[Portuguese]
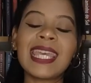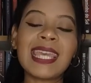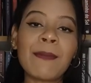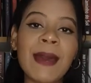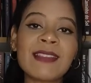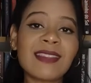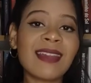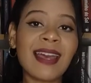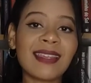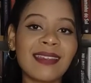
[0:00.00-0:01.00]
E a partir
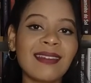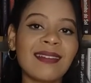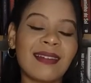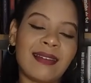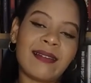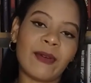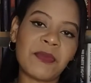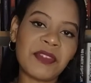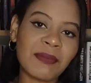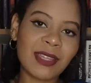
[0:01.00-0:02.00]
daí,
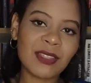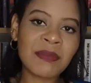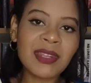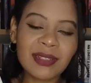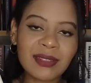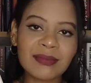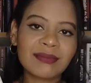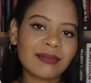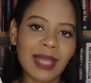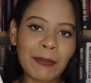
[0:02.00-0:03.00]
obviamente,
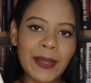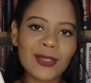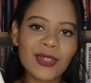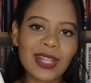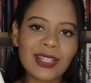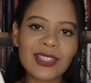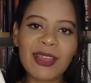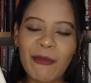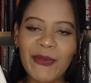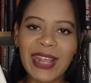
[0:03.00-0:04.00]
Miranda,
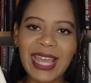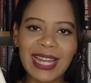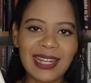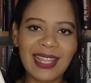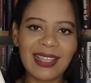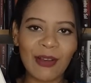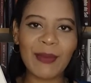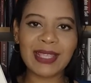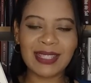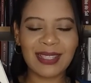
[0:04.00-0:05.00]
apaixonadinha por ele, né,
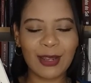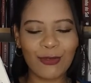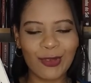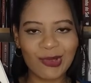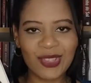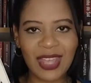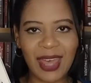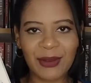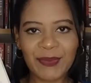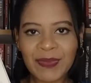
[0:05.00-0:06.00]
começa a escrever o
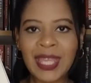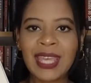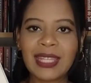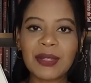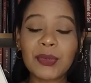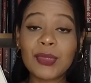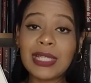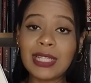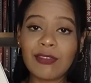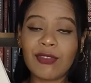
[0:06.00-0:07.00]
diário. Então, o
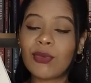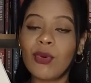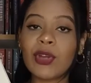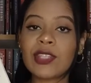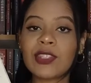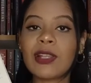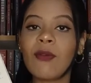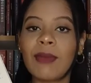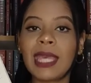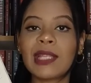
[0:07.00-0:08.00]
livro,
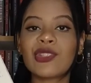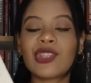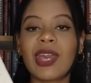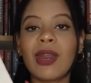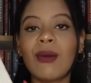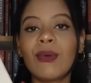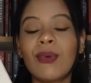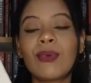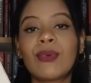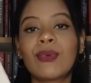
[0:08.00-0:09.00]
originalmente, é
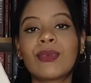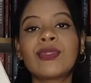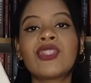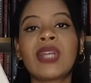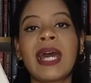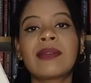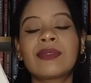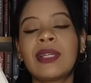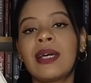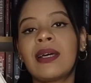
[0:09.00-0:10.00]
o
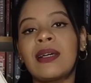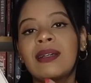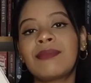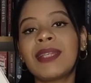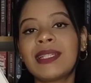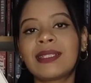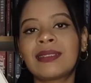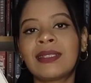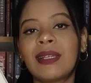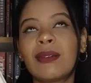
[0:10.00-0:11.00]
diário da
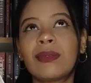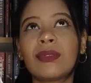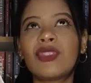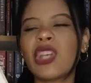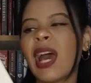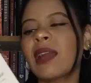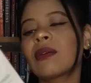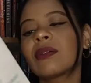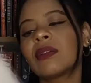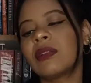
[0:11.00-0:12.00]
Miranda, né? O
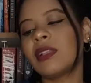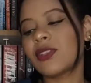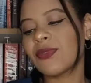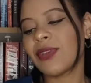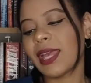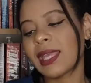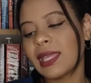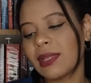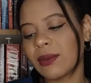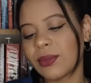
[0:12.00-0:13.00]
diário, deixa eu ver
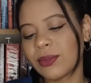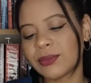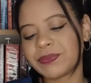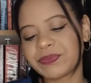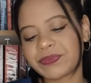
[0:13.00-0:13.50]
aqui no.